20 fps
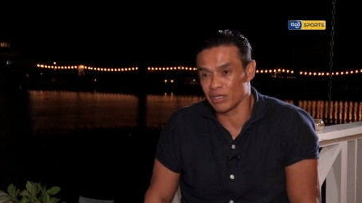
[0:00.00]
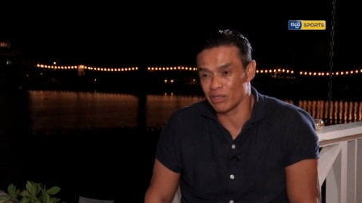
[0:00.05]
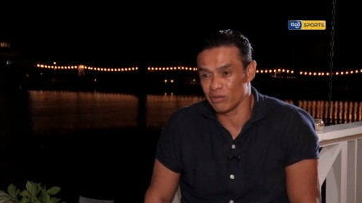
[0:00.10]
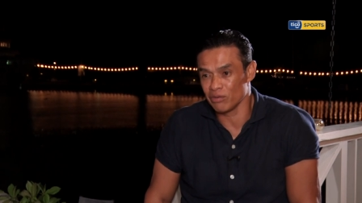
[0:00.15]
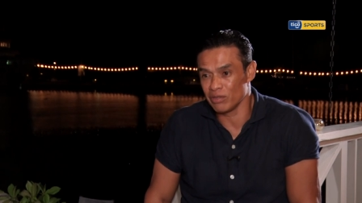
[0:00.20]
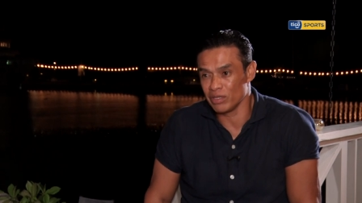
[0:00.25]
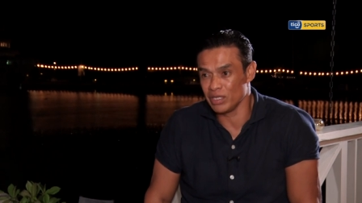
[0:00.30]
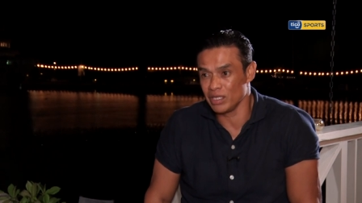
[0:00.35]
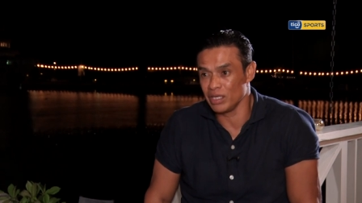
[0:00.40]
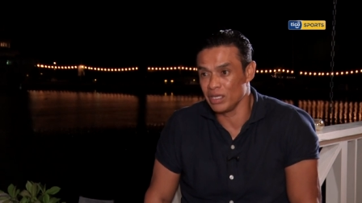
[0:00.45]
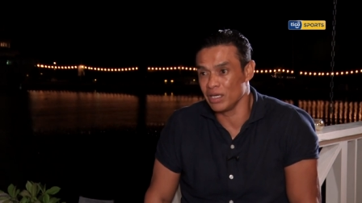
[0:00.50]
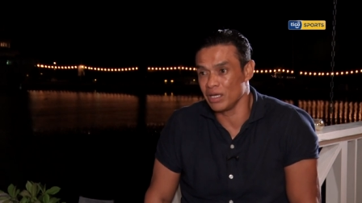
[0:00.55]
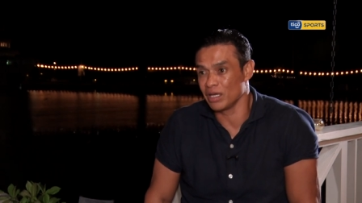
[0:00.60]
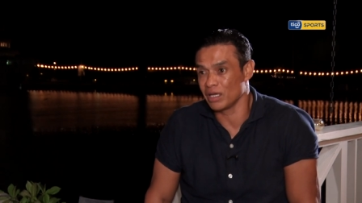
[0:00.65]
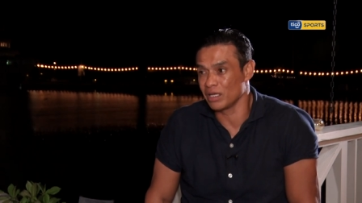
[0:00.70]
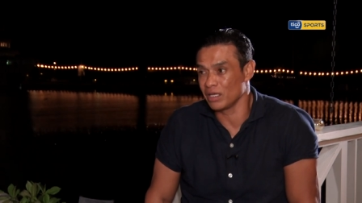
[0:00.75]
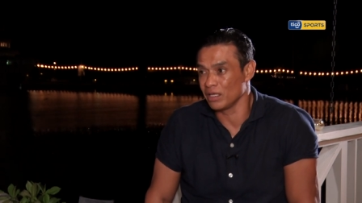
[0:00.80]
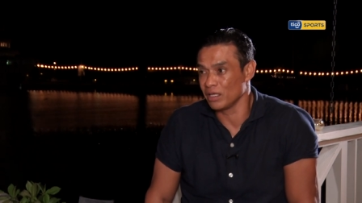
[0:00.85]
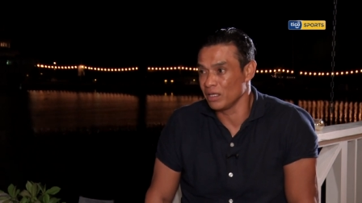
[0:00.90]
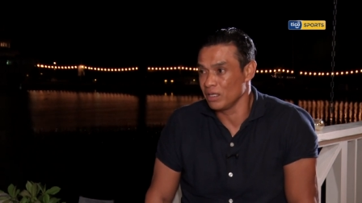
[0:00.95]
que yo vendía,
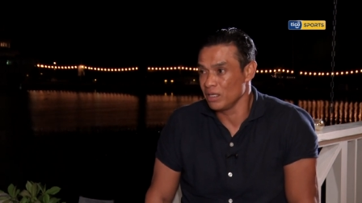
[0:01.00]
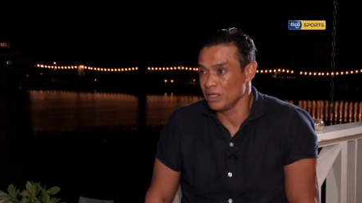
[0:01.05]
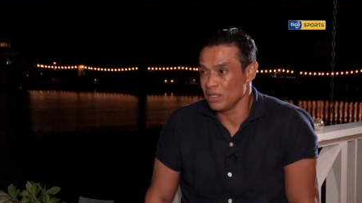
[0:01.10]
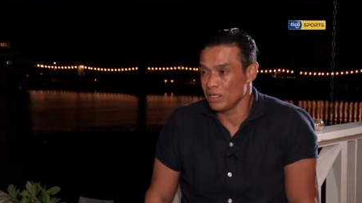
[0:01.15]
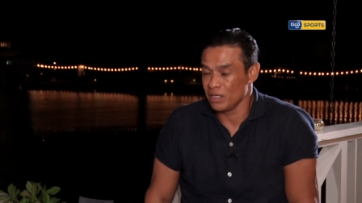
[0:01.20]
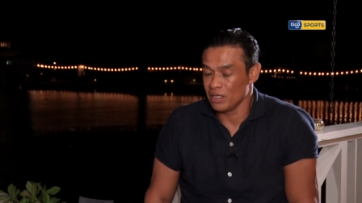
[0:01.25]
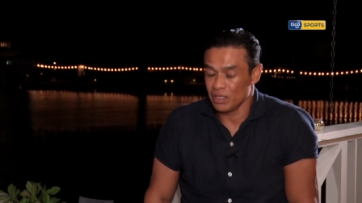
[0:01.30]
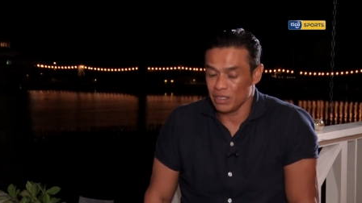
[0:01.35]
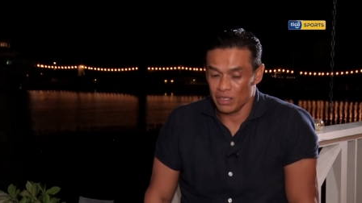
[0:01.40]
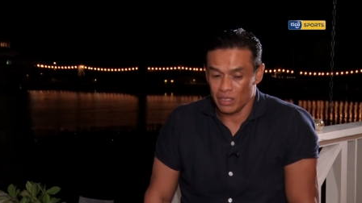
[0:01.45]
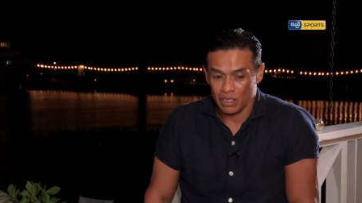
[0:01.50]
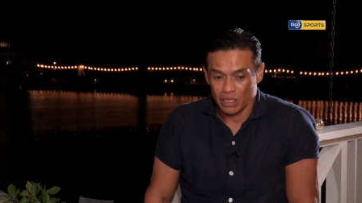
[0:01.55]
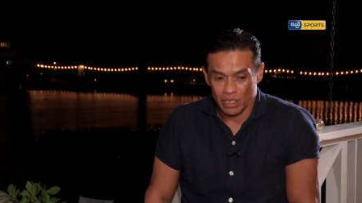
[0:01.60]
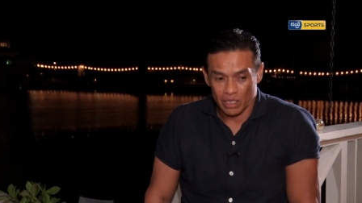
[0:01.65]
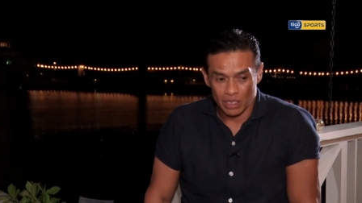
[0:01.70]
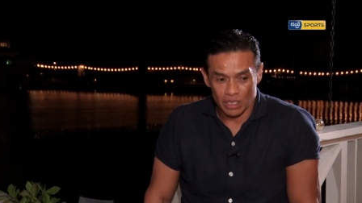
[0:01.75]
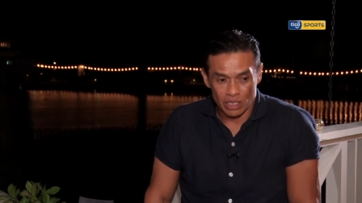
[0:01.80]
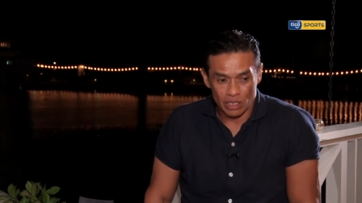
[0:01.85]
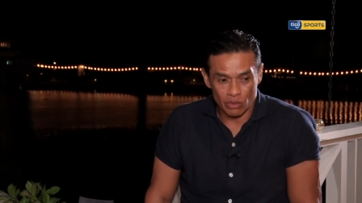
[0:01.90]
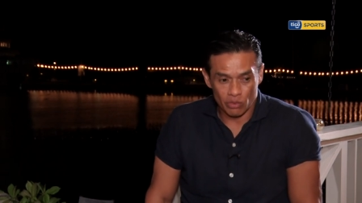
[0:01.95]
que
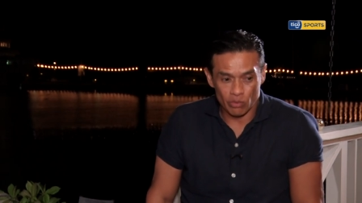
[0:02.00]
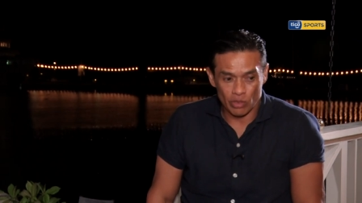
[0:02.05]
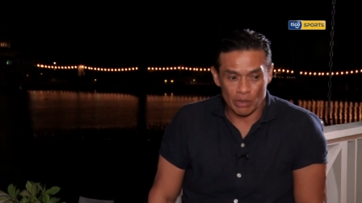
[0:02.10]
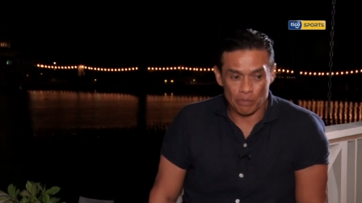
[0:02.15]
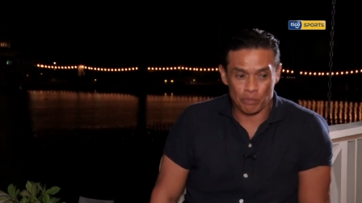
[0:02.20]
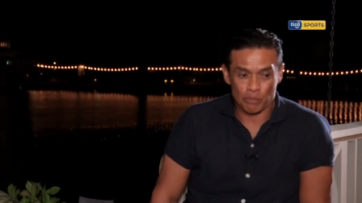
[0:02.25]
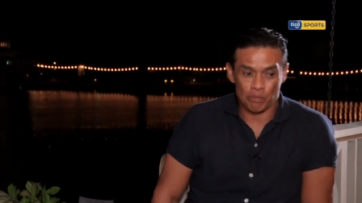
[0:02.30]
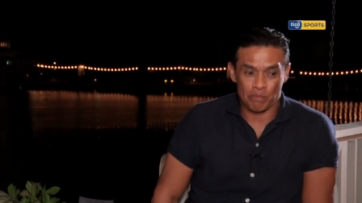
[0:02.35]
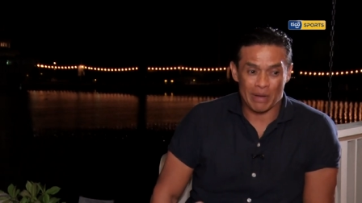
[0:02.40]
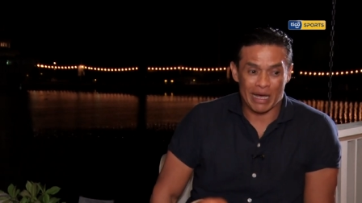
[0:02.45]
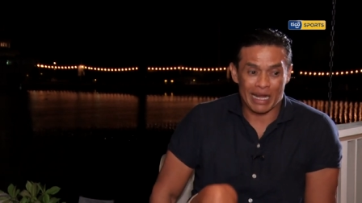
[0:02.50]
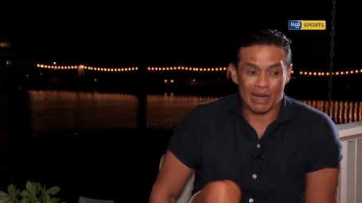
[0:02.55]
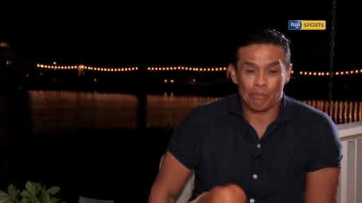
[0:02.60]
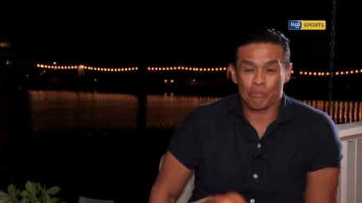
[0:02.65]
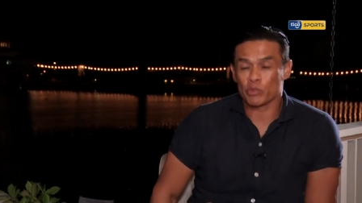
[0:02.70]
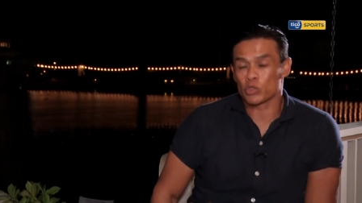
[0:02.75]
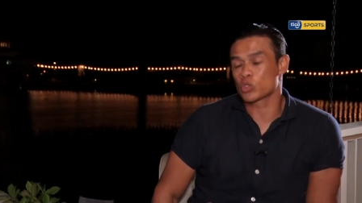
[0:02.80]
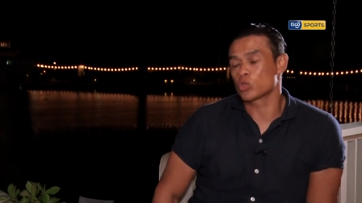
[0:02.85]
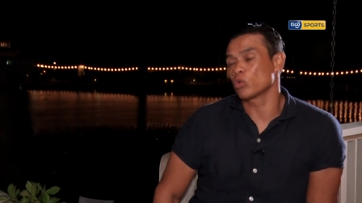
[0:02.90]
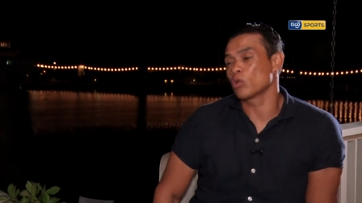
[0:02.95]
una mala
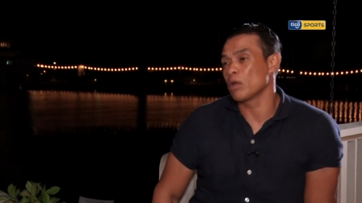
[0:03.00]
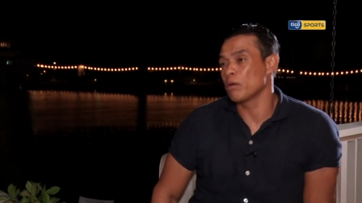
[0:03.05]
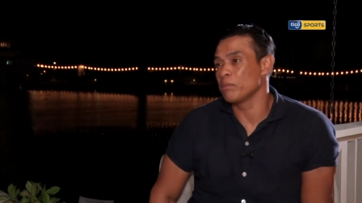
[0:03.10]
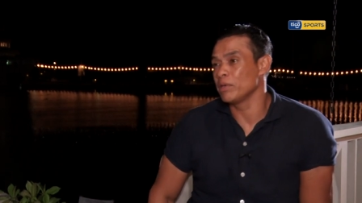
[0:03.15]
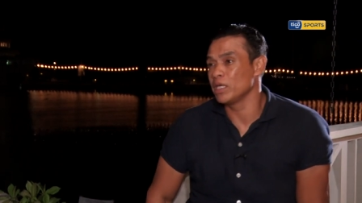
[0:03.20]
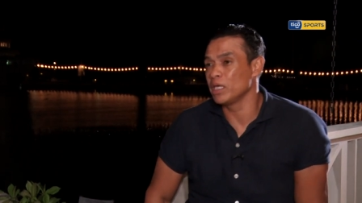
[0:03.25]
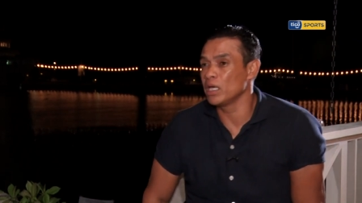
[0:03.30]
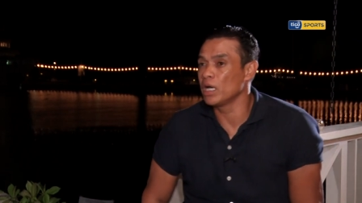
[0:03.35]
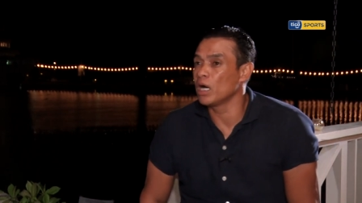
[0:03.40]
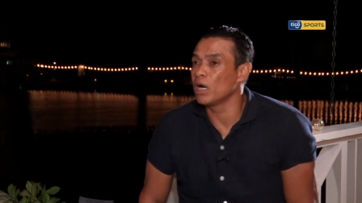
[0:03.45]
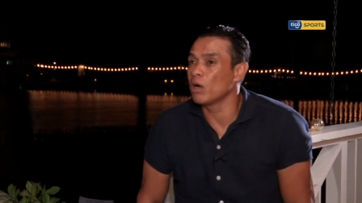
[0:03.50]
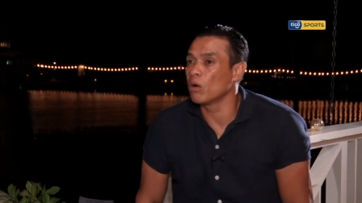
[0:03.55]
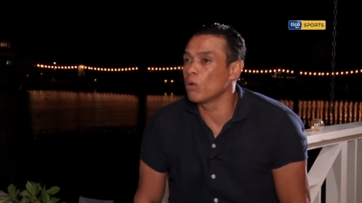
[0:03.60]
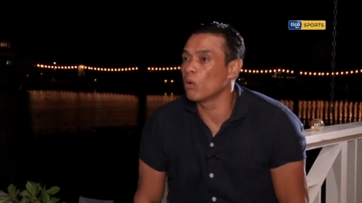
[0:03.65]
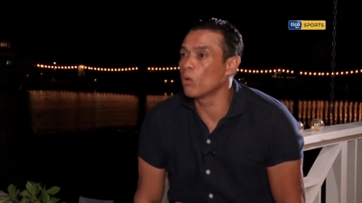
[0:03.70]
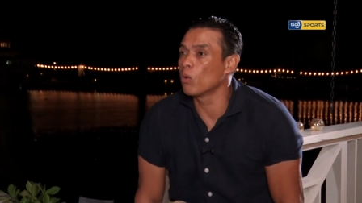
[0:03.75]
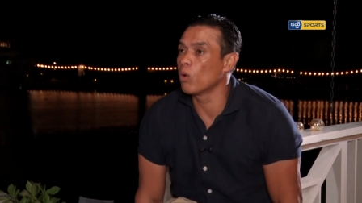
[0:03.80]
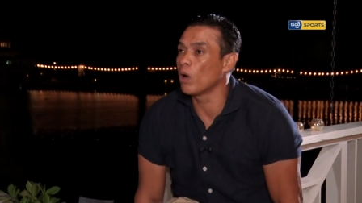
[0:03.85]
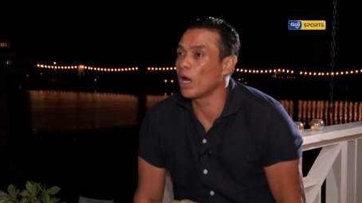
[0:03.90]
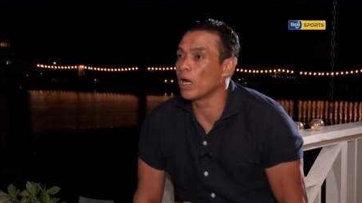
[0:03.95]
postura mía
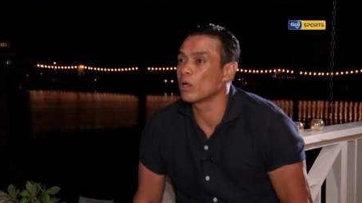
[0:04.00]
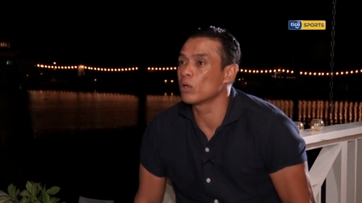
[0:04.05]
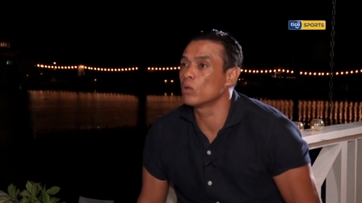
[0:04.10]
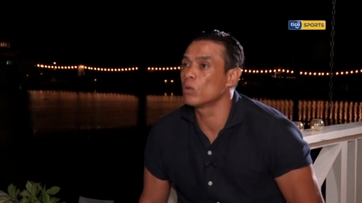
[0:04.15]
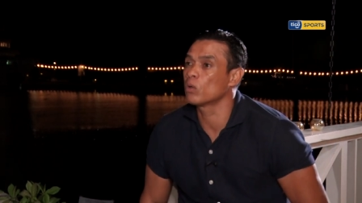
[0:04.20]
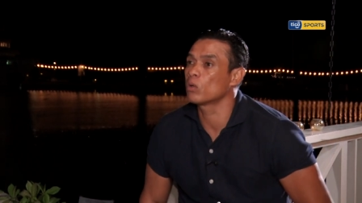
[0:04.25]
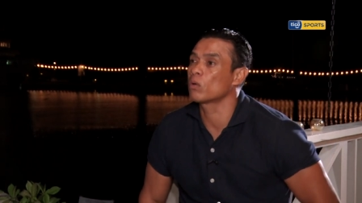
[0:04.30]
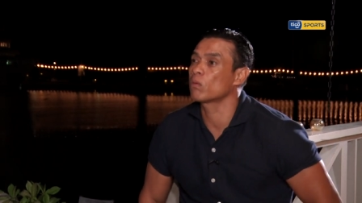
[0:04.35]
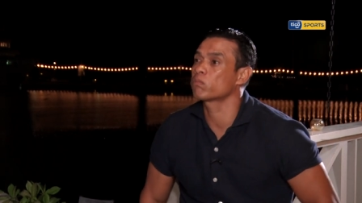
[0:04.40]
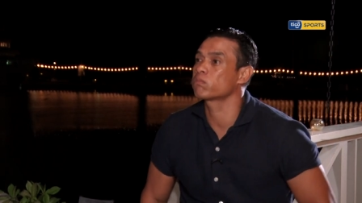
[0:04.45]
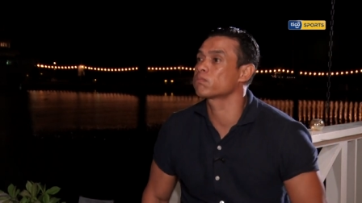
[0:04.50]
o algo